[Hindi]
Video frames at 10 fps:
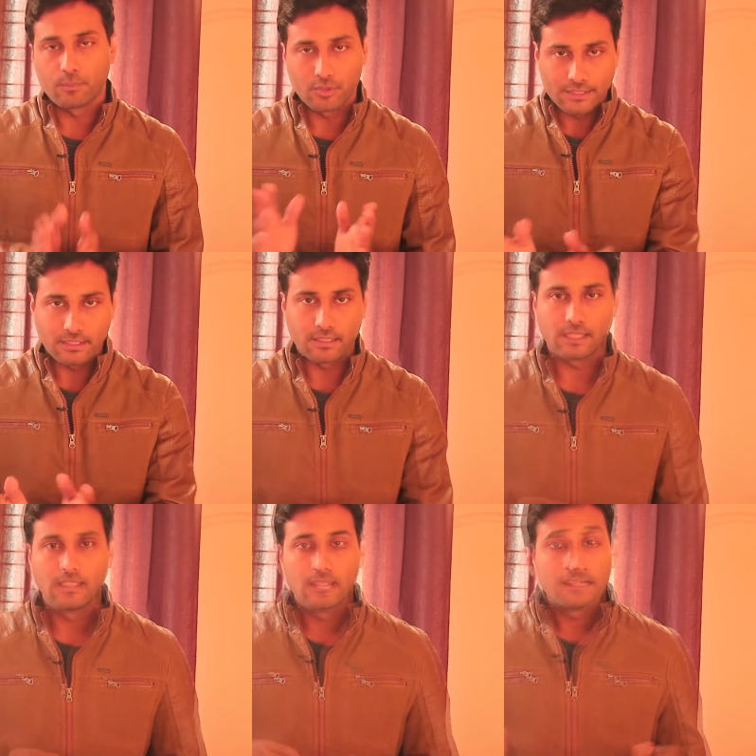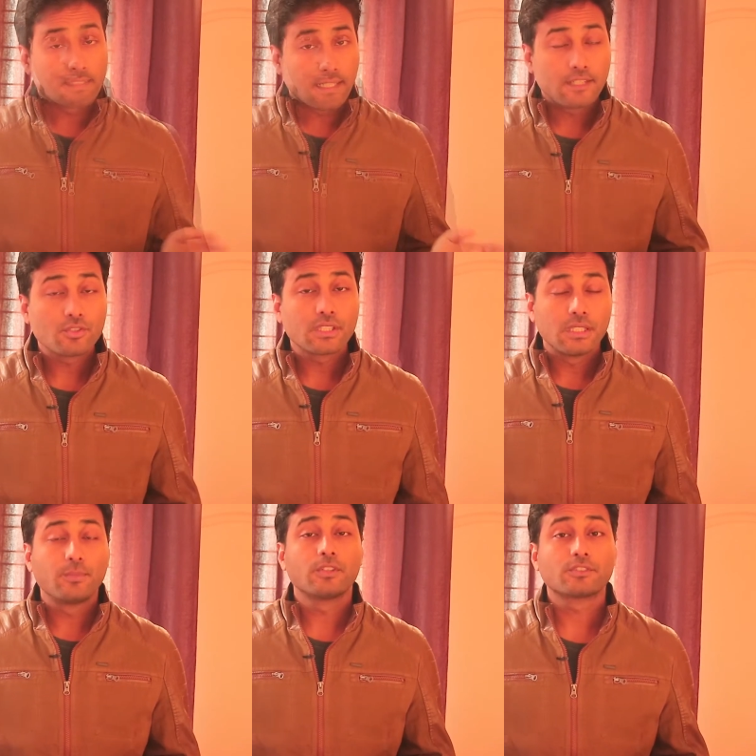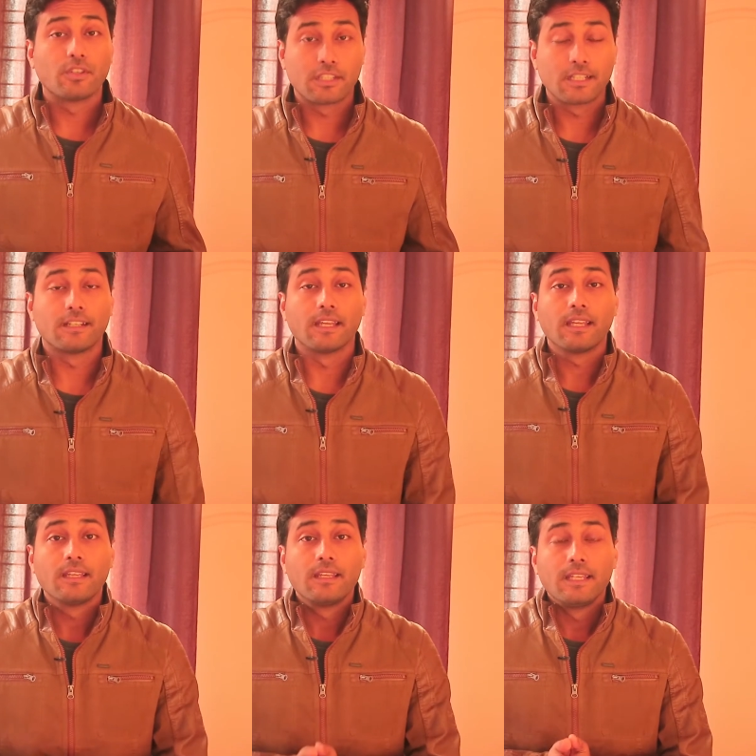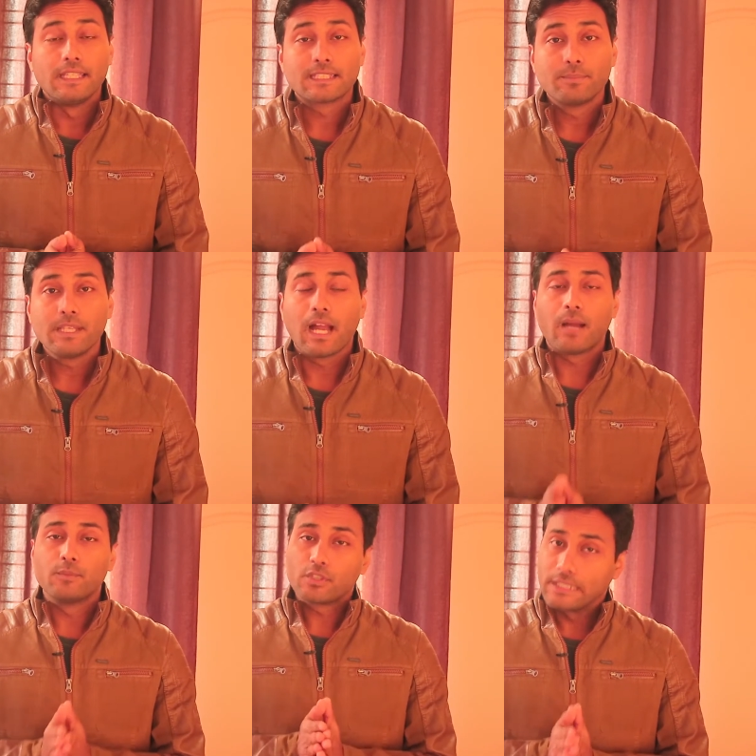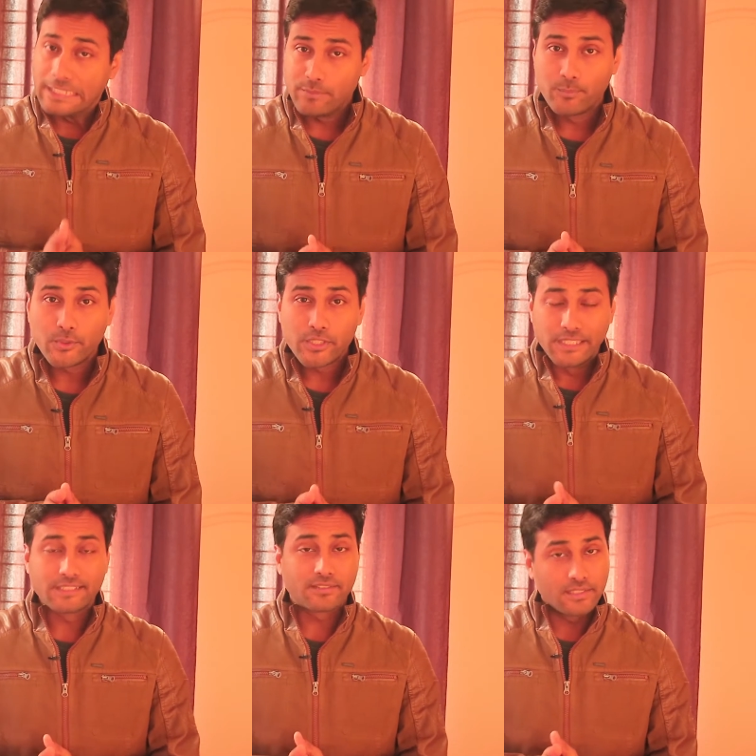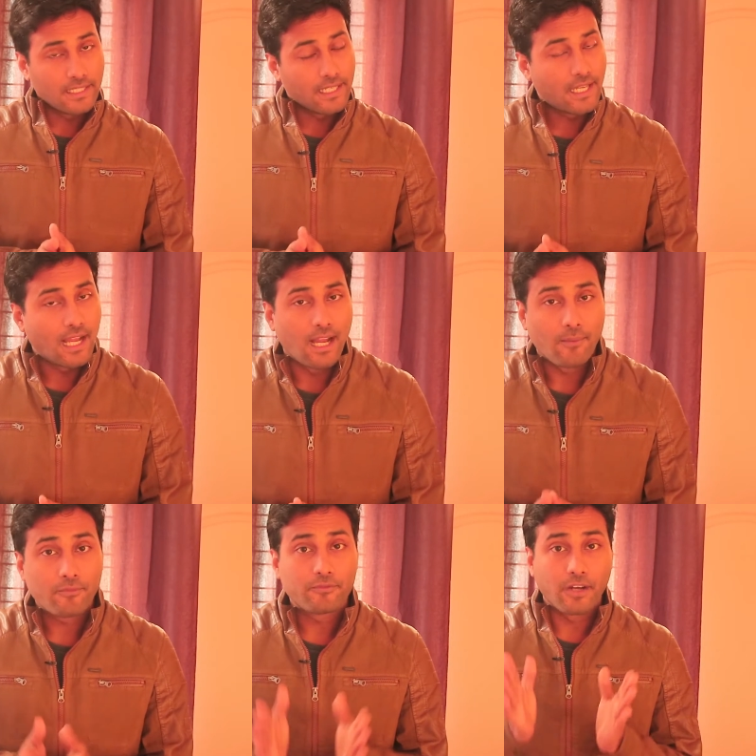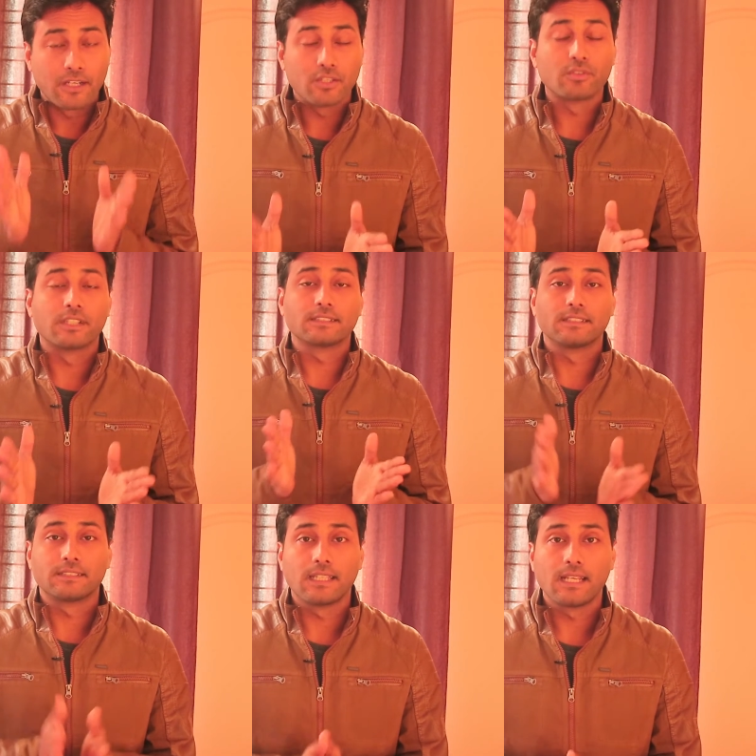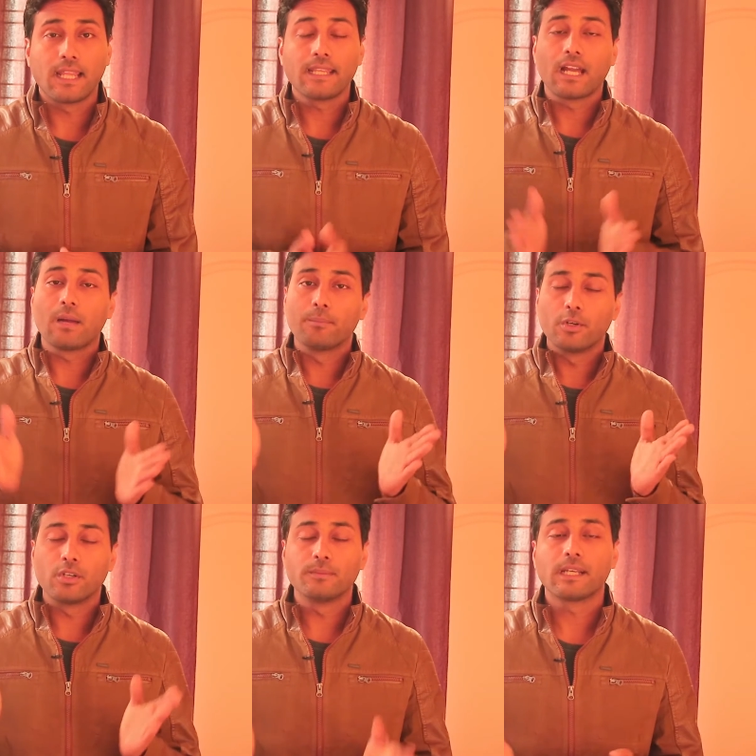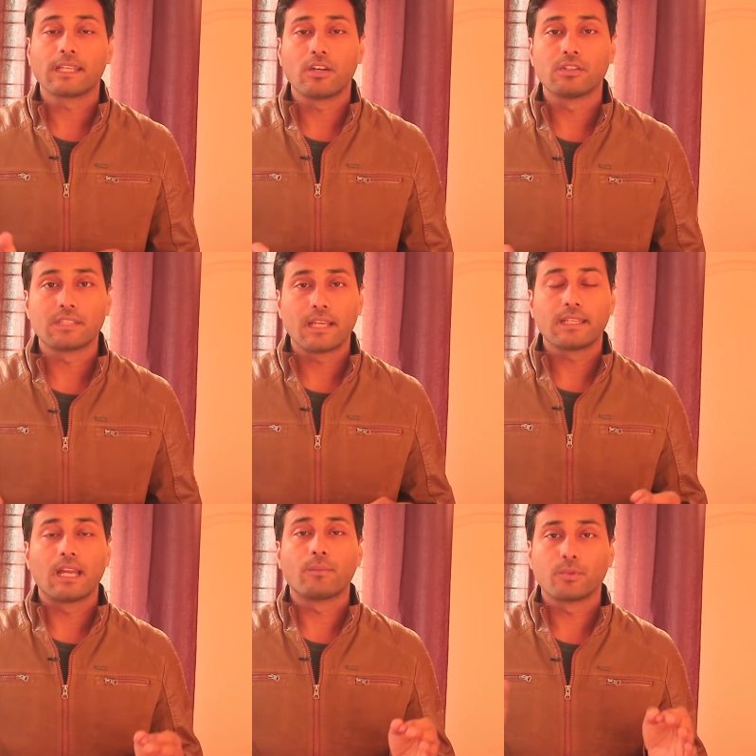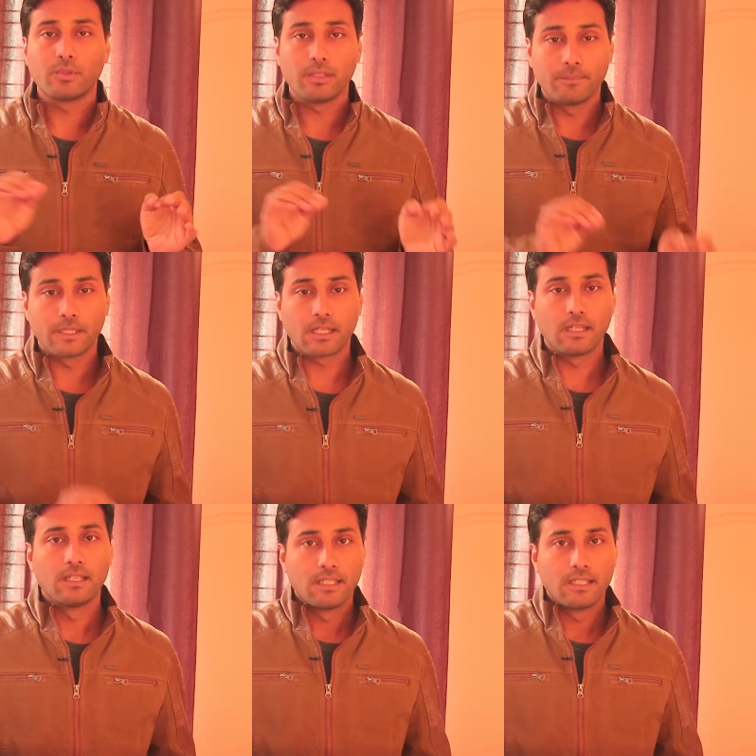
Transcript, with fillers: आपको अच्छा लगे सेकेंड जो कीबोर्ड शॉर्टकट है इसमें आप जो क्लिपबोर्ड हिस्ट्री है आप फाइंड आउट कर सकते हैं लाइक आप बहुत बार क्या होता है कि आप कोई बड़ा